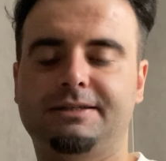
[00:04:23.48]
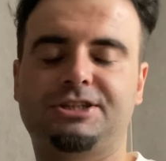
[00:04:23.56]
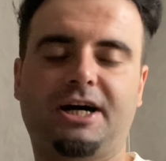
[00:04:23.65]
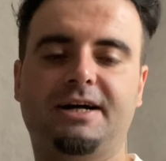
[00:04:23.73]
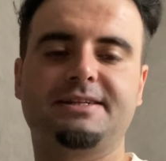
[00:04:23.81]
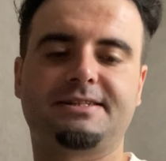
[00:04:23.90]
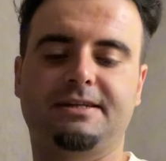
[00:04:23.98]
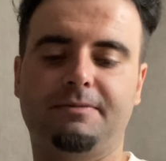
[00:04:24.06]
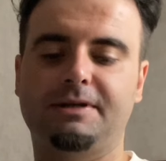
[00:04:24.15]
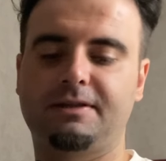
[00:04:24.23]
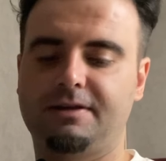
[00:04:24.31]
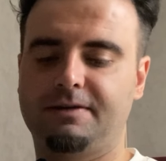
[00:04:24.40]
çağırırsın
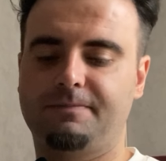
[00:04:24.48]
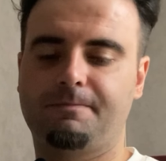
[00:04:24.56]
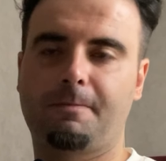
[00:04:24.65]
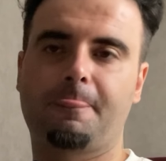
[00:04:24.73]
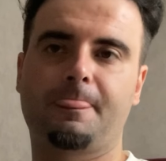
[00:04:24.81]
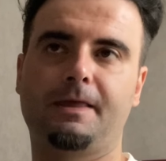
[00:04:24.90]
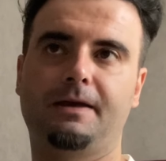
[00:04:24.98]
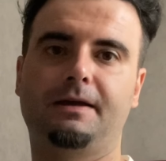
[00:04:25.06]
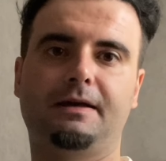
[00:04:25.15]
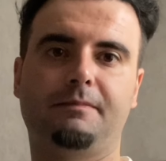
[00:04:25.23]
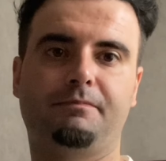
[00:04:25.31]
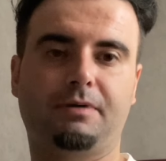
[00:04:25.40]
ama dedi.
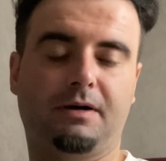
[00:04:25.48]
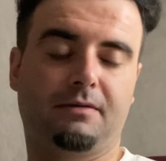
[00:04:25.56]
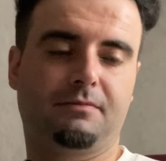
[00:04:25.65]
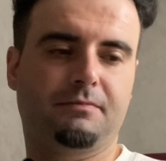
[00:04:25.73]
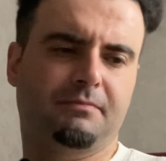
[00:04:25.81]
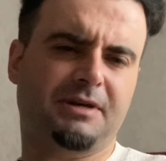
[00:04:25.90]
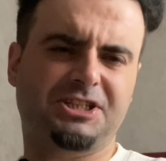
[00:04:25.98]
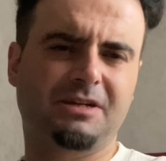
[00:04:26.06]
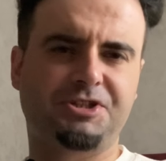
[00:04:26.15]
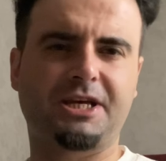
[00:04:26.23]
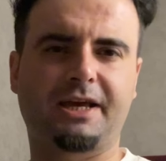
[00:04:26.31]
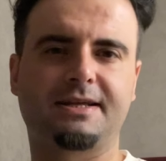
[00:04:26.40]
E, başına
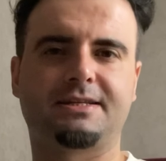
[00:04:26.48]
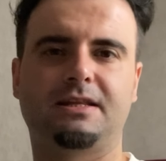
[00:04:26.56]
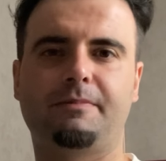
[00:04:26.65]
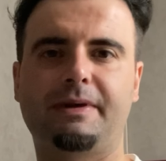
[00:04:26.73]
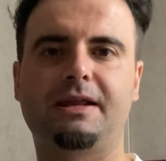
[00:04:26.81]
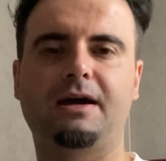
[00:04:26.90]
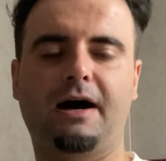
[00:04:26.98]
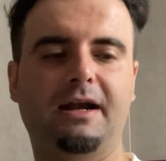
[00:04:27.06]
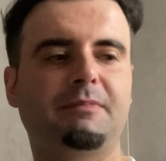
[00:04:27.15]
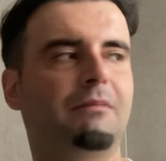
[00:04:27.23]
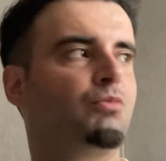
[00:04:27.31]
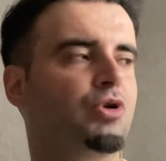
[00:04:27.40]
bir şey gelirse de beni
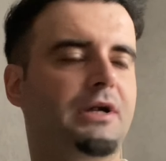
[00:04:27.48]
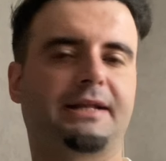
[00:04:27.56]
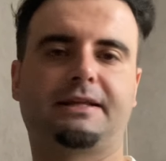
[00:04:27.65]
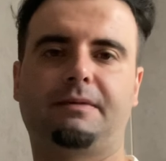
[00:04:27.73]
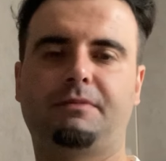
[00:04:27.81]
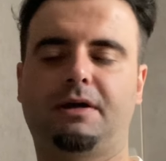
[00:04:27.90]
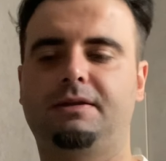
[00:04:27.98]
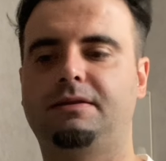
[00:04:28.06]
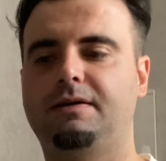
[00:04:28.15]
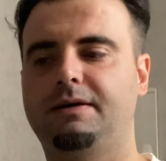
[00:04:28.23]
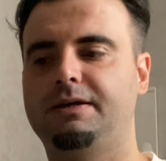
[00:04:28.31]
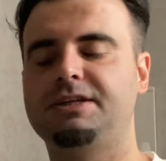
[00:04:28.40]
ara ben buralardayım yani
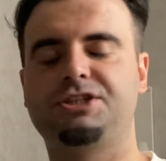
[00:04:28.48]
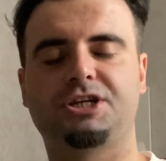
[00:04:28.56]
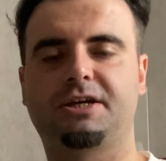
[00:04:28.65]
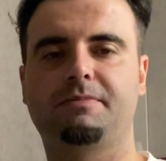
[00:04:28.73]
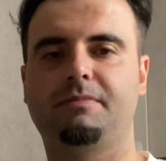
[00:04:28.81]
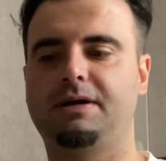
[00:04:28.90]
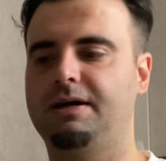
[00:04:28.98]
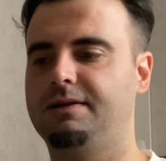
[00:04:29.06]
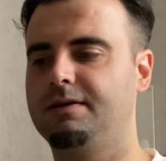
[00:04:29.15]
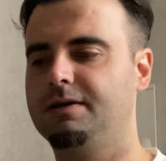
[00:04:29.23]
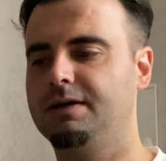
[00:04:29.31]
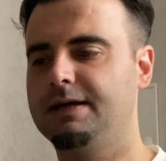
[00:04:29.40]
dedi. Hiç çekinme
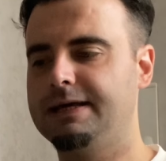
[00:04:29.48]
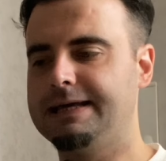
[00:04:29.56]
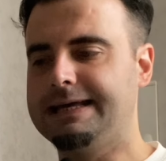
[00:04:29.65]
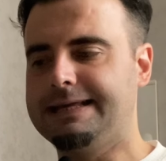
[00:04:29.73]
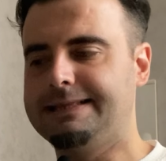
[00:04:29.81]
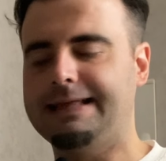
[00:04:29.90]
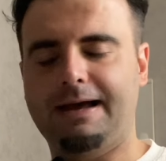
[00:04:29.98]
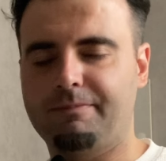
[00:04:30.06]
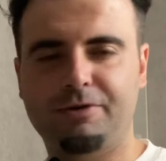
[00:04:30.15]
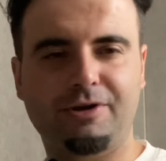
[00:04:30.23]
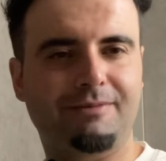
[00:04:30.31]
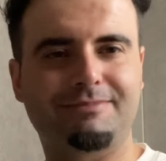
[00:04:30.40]
yani dedi.
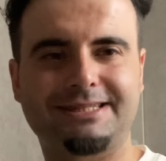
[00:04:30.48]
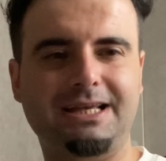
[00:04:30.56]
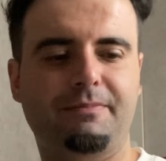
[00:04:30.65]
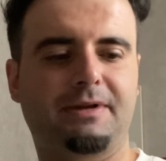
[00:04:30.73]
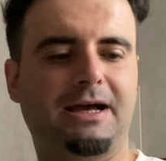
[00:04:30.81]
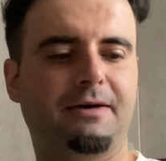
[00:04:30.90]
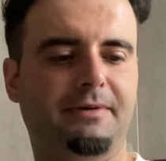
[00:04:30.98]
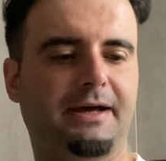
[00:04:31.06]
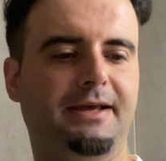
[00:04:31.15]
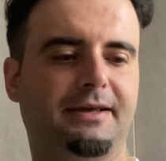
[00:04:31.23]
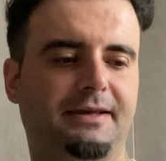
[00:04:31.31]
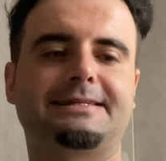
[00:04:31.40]
Ya biliyor, bizden bir abi
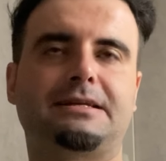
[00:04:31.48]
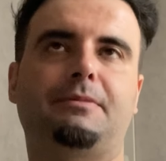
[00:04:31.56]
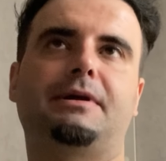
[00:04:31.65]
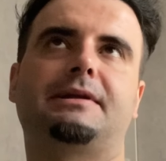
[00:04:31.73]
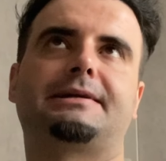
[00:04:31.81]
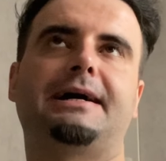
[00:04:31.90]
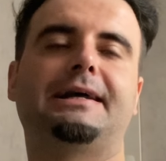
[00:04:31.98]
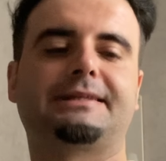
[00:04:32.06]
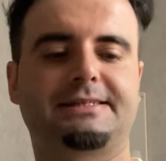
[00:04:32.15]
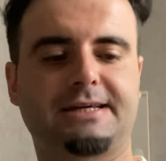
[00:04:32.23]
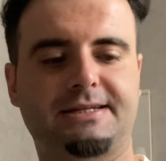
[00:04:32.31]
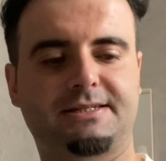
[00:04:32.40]
yani en zaman rahat
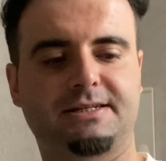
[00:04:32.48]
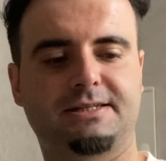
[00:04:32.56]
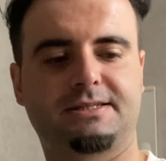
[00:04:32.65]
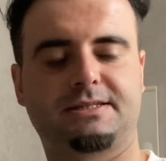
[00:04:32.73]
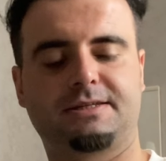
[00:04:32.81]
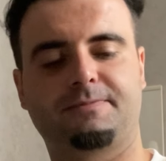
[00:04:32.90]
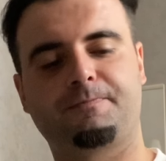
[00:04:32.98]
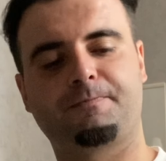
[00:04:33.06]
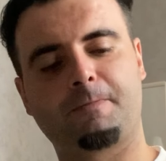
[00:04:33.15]
gezersiniz.